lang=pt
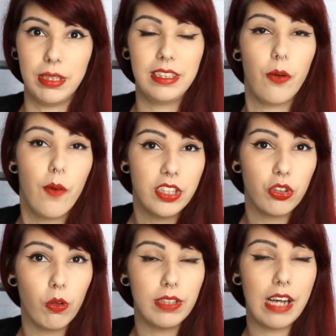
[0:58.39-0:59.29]
Então
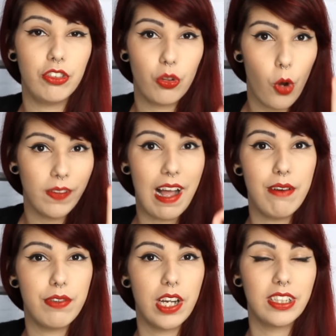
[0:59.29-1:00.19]
antes de cortar
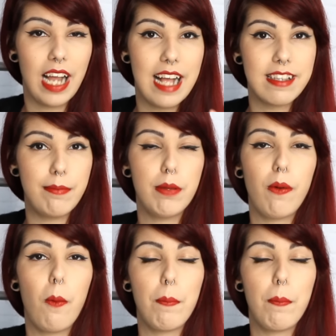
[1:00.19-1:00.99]
a franja, é sempre bom